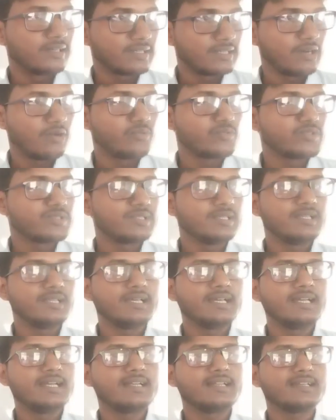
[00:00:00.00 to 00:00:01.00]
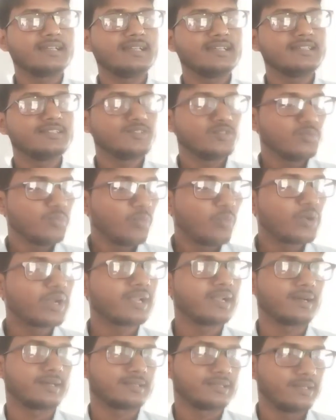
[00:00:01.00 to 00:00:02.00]
কাউন্সিল এটাকে কিন্তু মনে
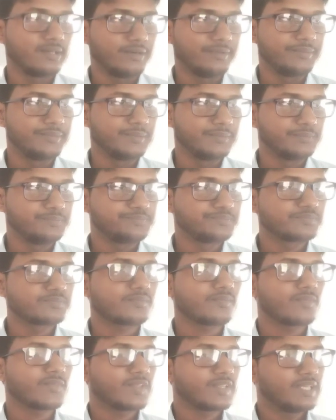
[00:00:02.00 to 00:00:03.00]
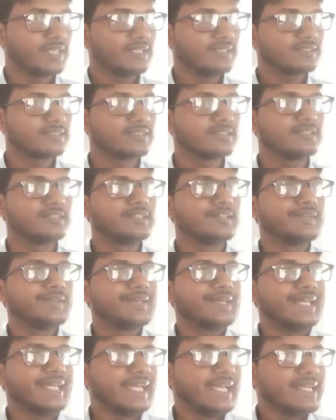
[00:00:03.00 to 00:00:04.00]
রাখতে হবে ঠিক আছে
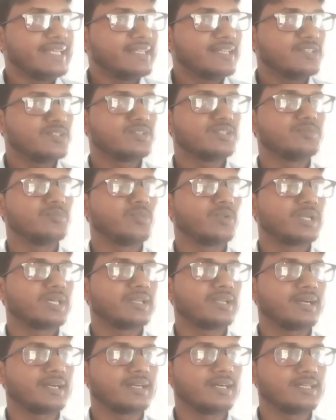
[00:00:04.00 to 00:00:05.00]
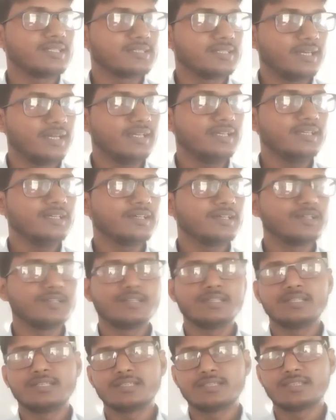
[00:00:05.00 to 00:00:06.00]
এইটা যদি মনে রাখা যায়
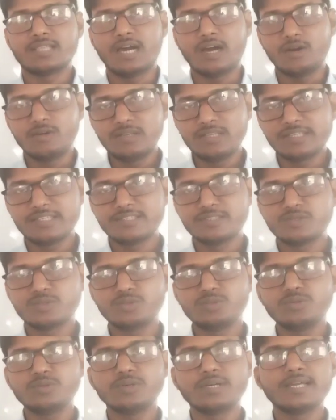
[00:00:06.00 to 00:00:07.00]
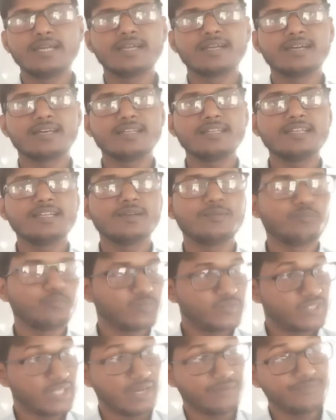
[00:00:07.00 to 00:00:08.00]
তাহলে কিন্তু এখানে
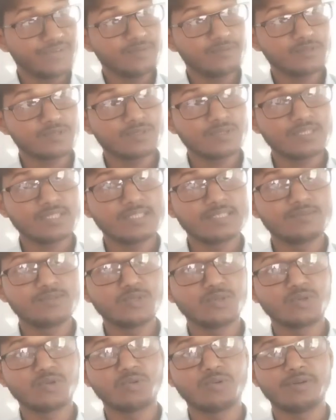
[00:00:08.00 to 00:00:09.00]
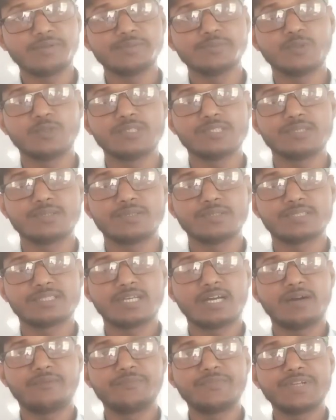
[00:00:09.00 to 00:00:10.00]
সামনে বছরের জন্য আমি বলছি
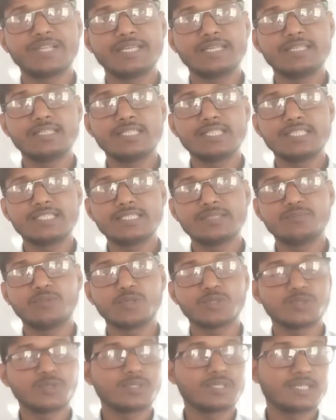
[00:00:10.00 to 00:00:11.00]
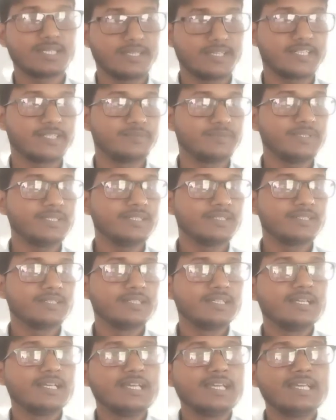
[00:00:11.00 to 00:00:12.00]
সামনে যে বছরটা আসবে
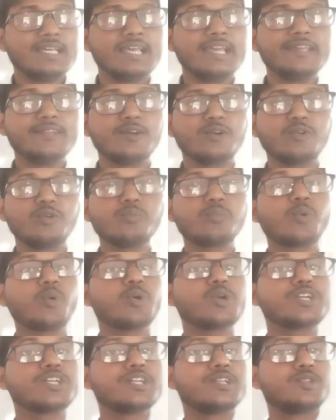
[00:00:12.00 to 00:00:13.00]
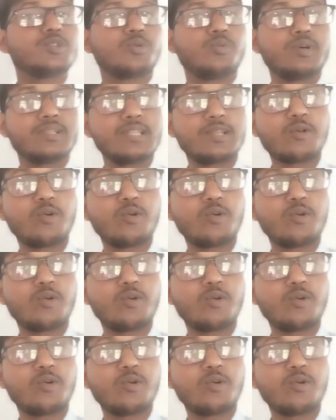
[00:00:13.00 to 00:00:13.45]
এই রকম কোশ্চেন তোমাদের